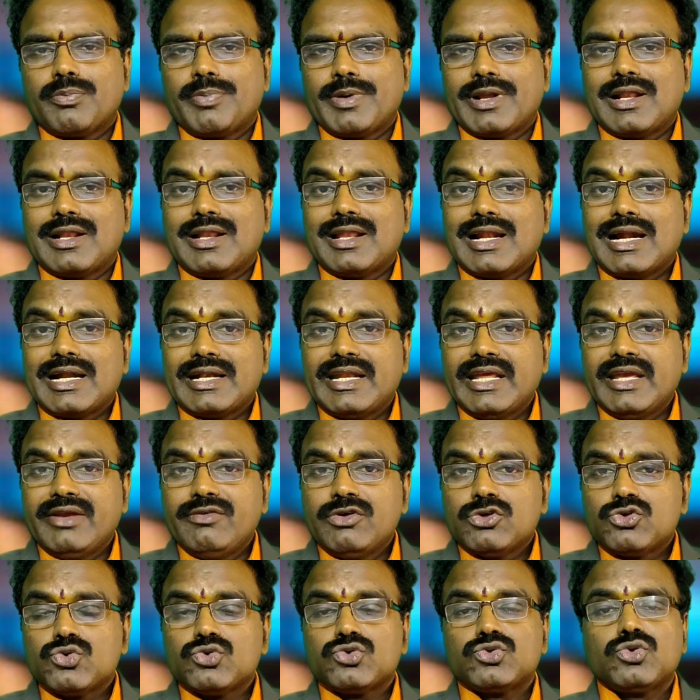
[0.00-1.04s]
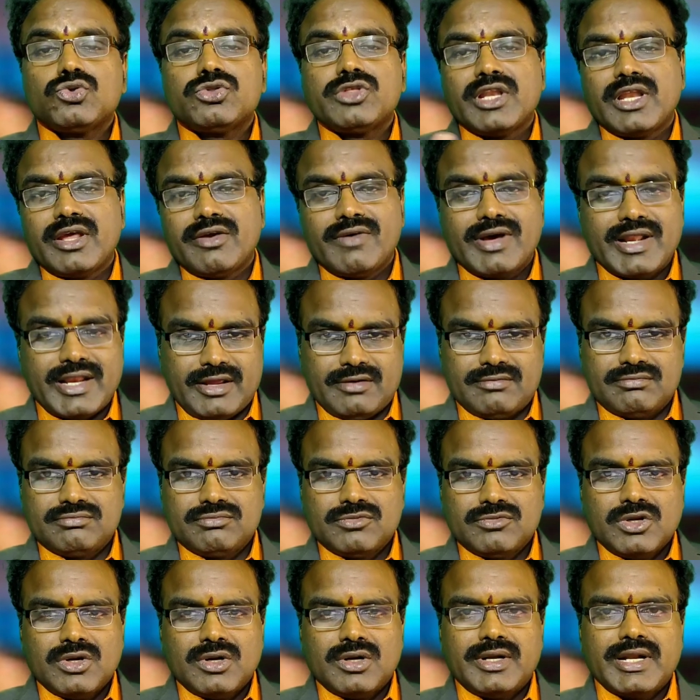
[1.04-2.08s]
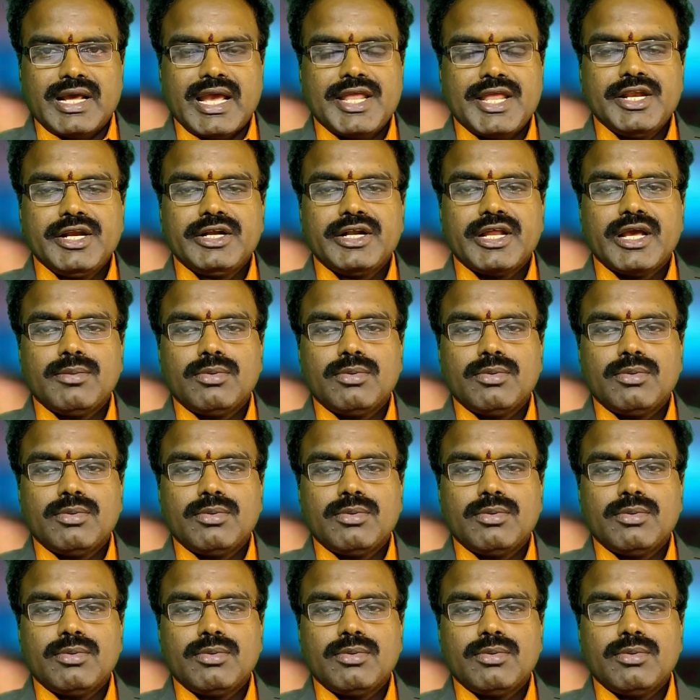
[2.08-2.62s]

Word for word: ఉన్న పిల్లలు ఎలా టీవీ చూస్తూ తినేవారే డైనింగ్